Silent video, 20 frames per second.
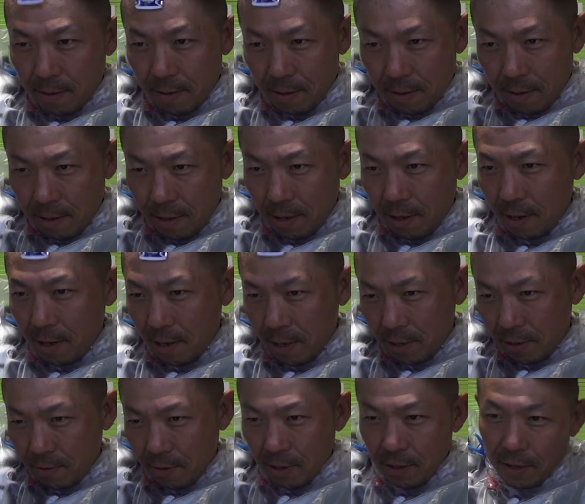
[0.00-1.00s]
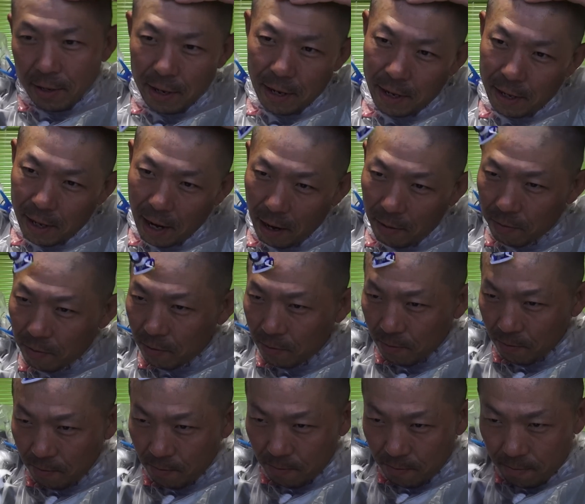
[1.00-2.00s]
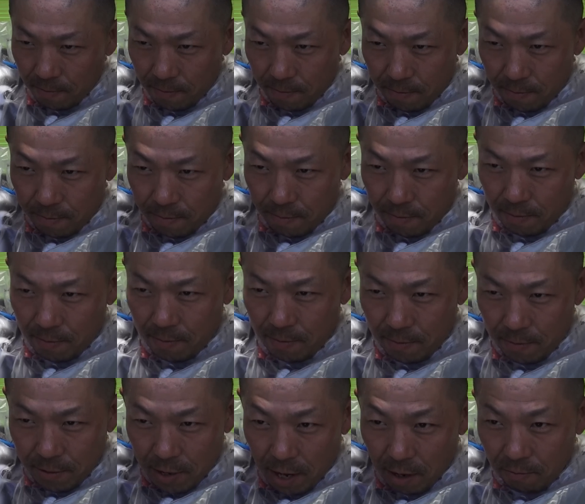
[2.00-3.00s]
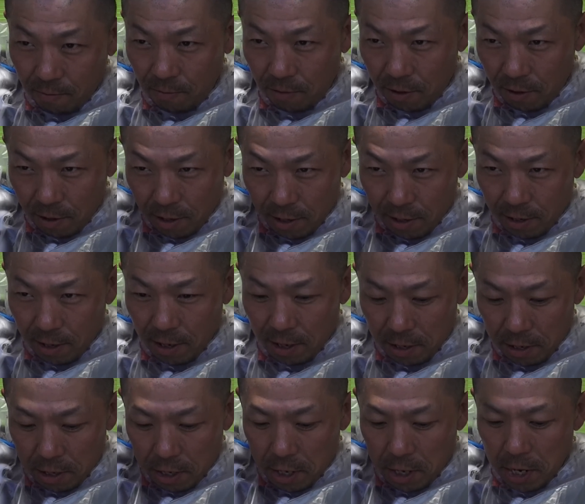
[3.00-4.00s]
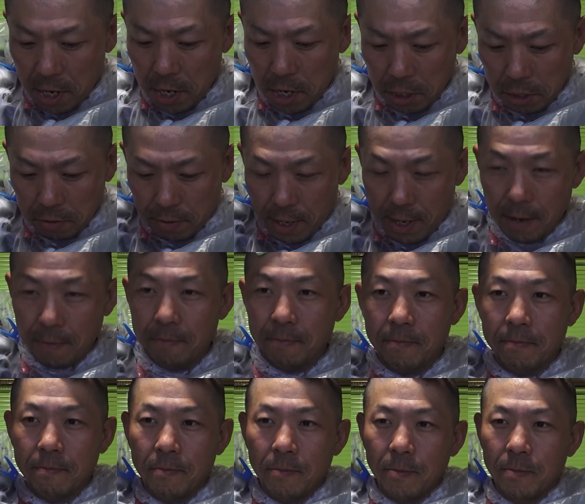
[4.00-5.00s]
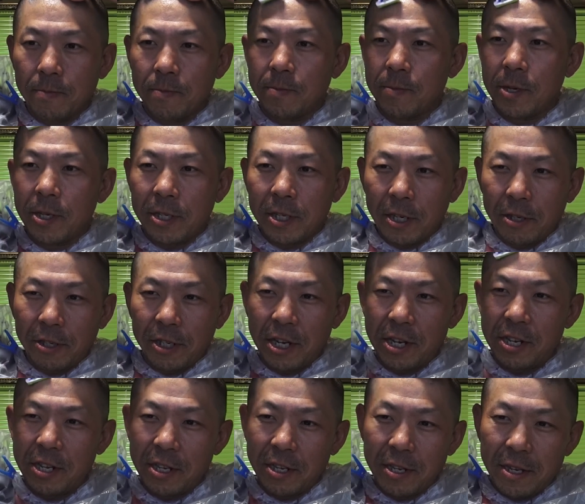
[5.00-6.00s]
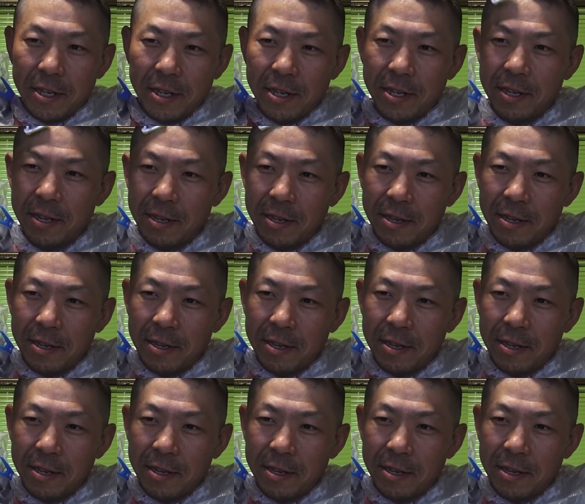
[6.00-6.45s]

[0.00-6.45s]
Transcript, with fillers: 切れ味はですね多分多分というかですね切れ味はめちゃくちゃいいです